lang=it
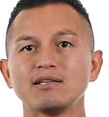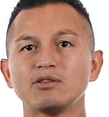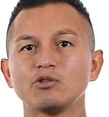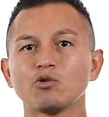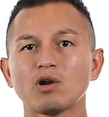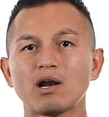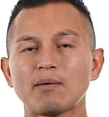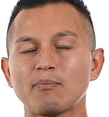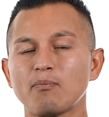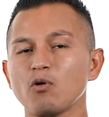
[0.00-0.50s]

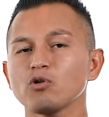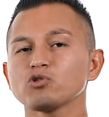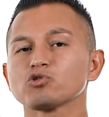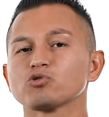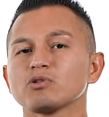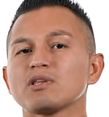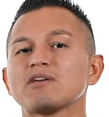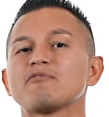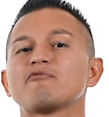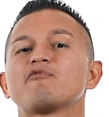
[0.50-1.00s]
non la
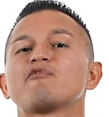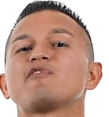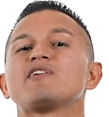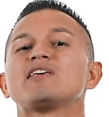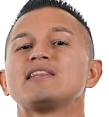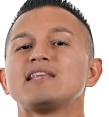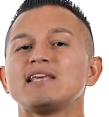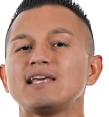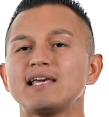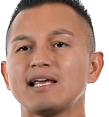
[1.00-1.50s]
posso
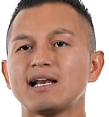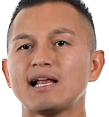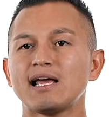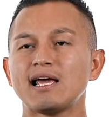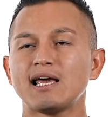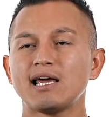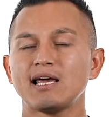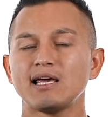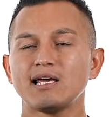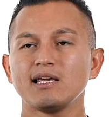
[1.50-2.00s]

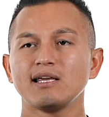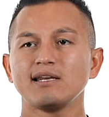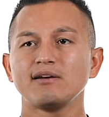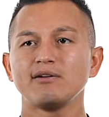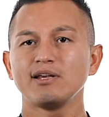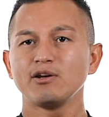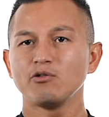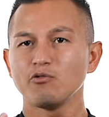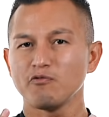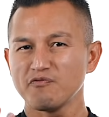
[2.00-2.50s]
definire
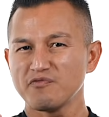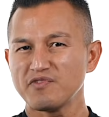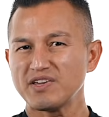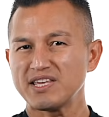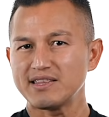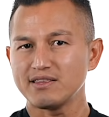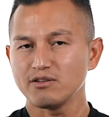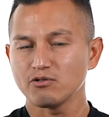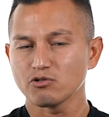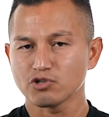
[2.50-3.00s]
in, in, un
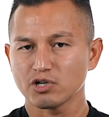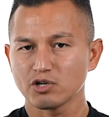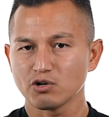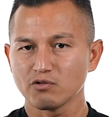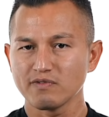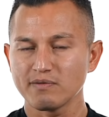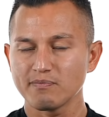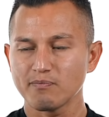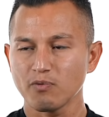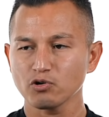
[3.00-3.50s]
video, cioè
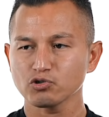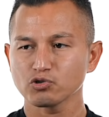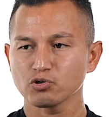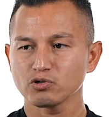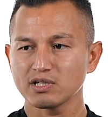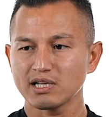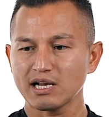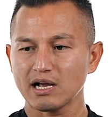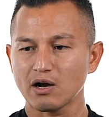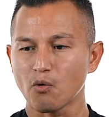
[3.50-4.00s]
non vi
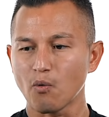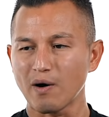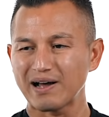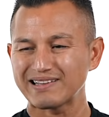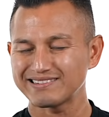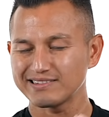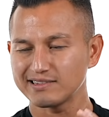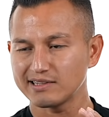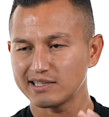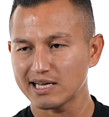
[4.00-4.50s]
posso dire
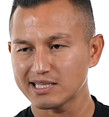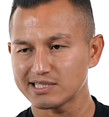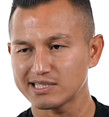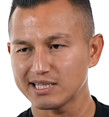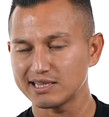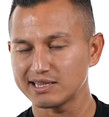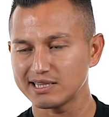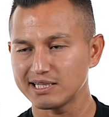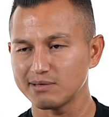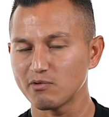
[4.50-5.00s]
quanti
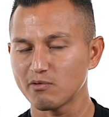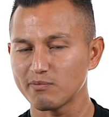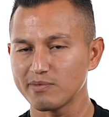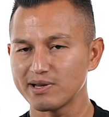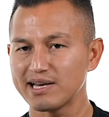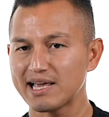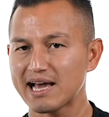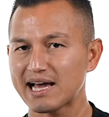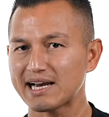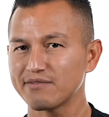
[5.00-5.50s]
agenti
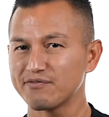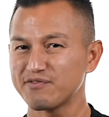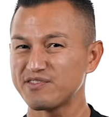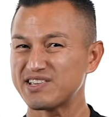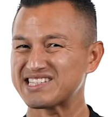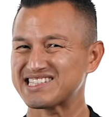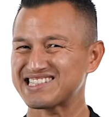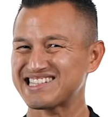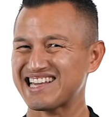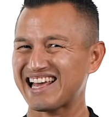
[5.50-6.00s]
immobiliari
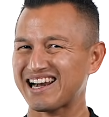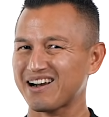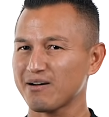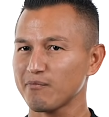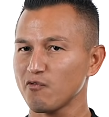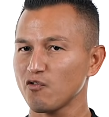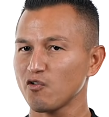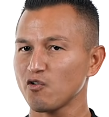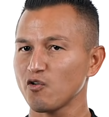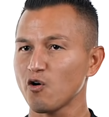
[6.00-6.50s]
vi
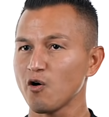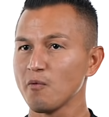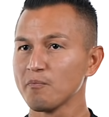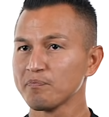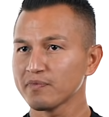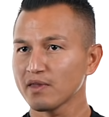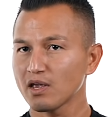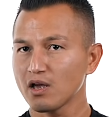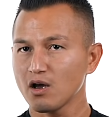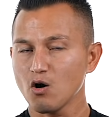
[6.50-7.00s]
servono
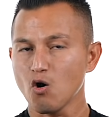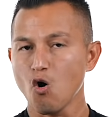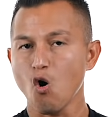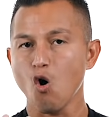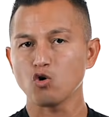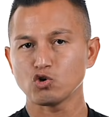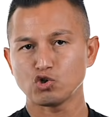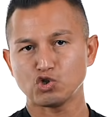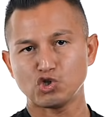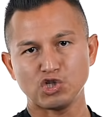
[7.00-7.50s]

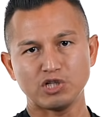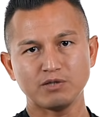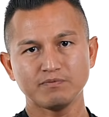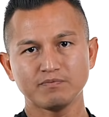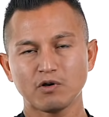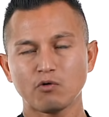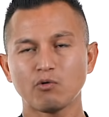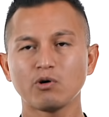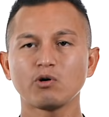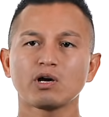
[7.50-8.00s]
oggi.
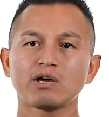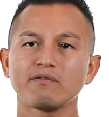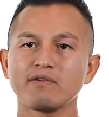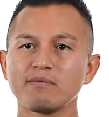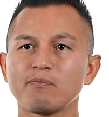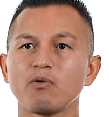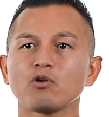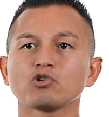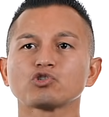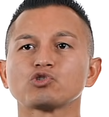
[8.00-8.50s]
Quello che
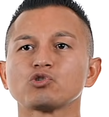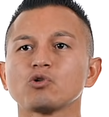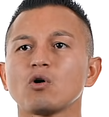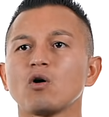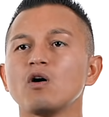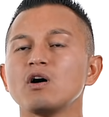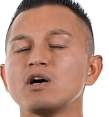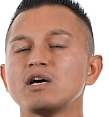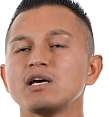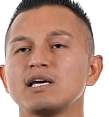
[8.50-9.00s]
vi
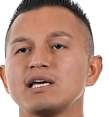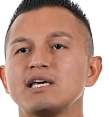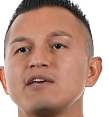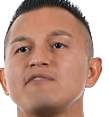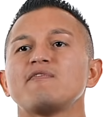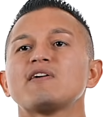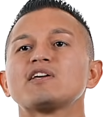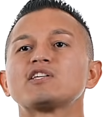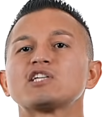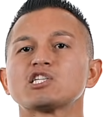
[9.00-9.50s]
posso
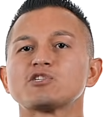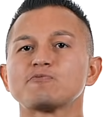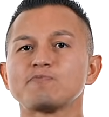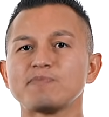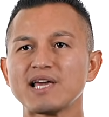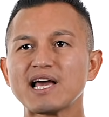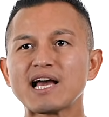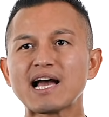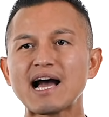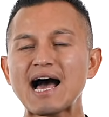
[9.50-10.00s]
invece
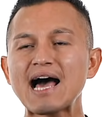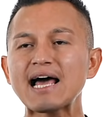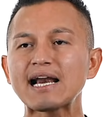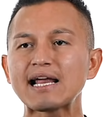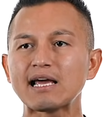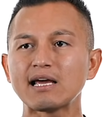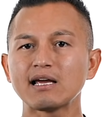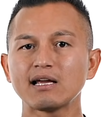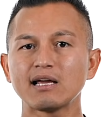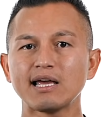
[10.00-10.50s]

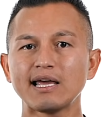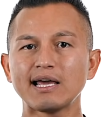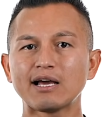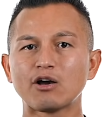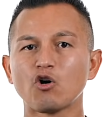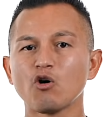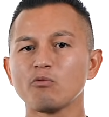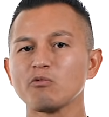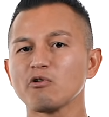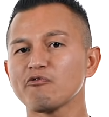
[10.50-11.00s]
spiegare è
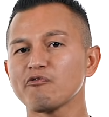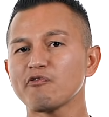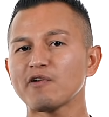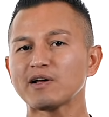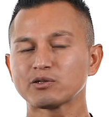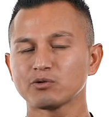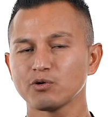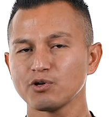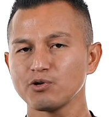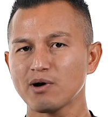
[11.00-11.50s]
come ho
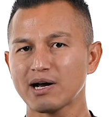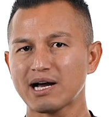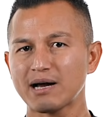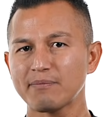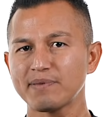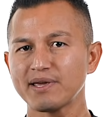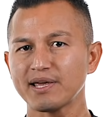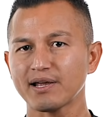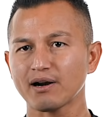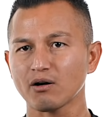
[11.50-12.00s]
fatto io a
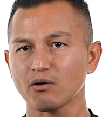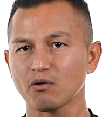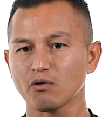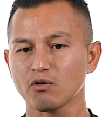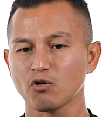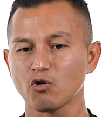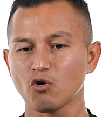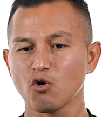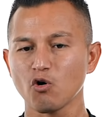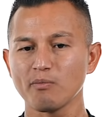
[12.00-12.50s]

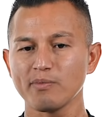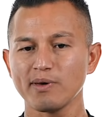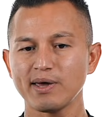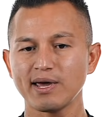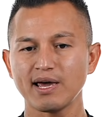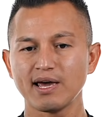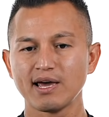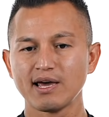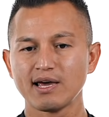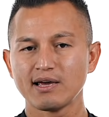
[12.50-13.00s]
capirlo,
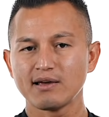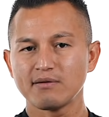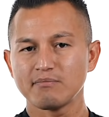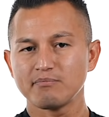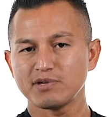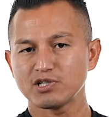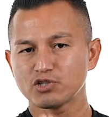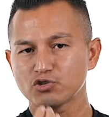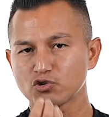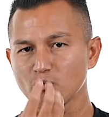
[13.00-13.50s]
come
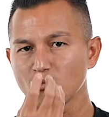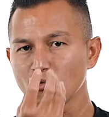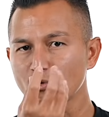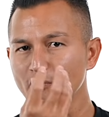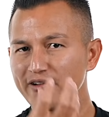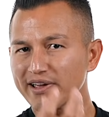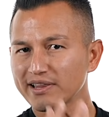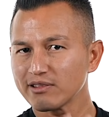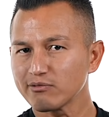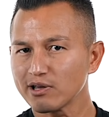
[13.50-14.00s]
mi sto
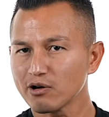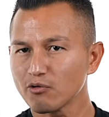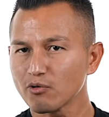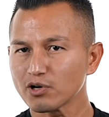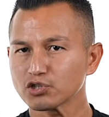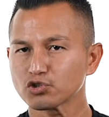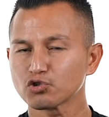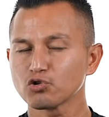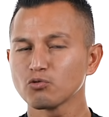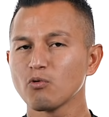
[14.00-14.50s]
muovendo in
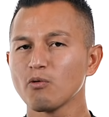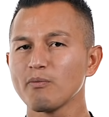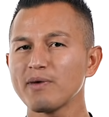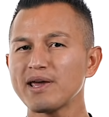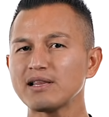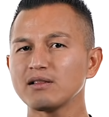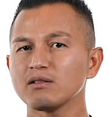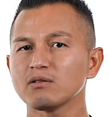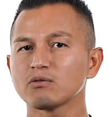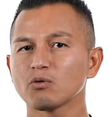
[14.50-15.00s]
questo
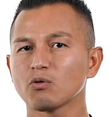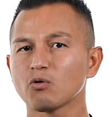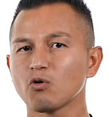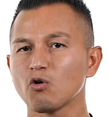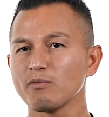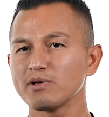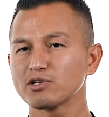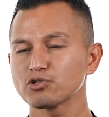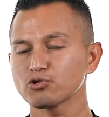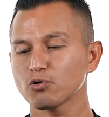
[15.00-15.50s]
momento,
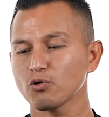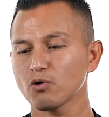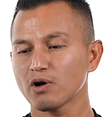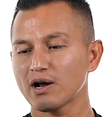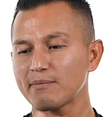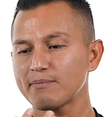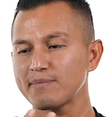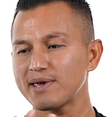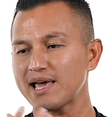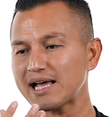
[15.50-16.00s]
come sono
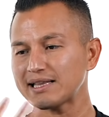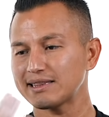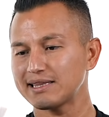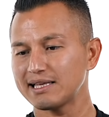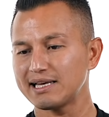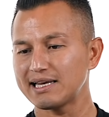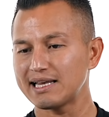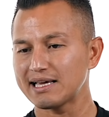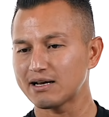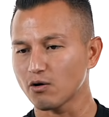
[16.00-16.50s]

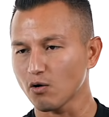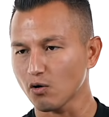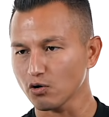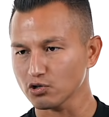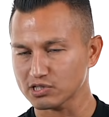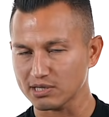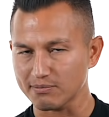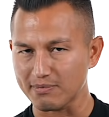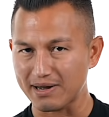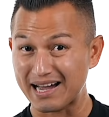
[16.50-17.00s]
cambiate le
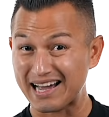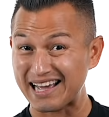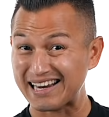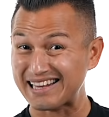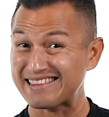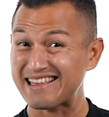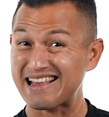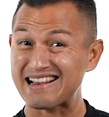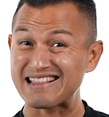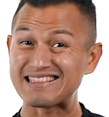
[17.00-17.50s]
cose
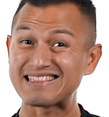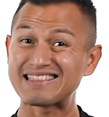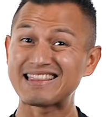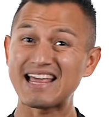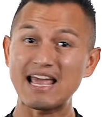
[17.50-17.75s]
magari nel